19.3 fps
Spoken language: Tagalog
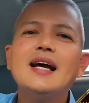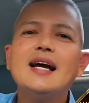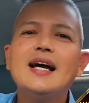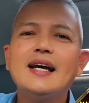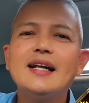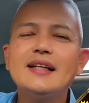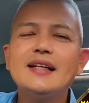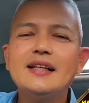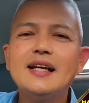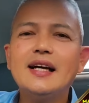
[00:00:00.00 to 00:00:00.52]

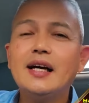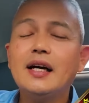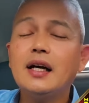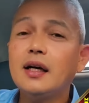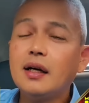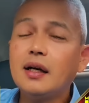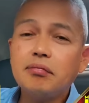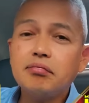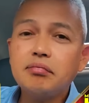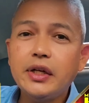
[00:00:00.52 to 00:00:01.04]
And
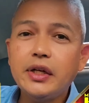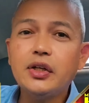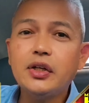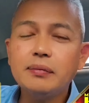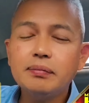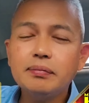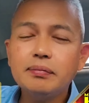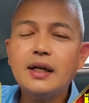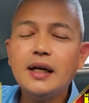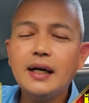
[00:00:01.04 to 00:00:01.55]
uh,
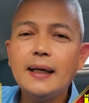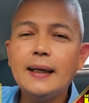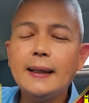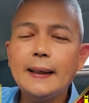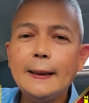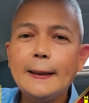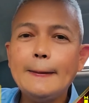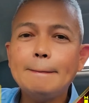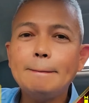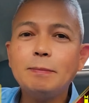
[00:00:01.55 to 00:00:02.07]
ano,
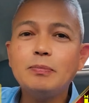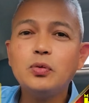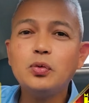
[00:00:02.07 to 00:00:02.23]
uh,